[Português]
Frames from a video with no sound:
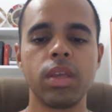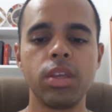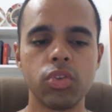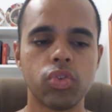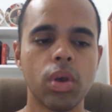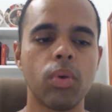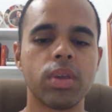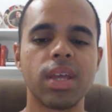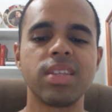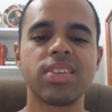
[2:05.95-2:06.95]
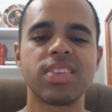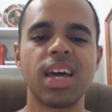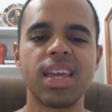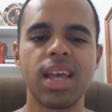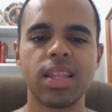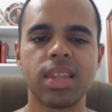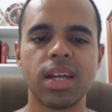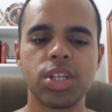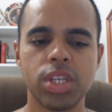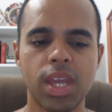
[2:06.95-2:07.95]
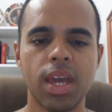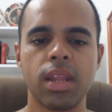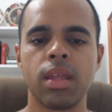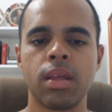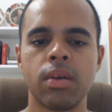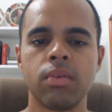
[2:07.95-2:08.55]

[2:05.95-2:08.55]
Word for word: Isso é o que eles na realidade querem.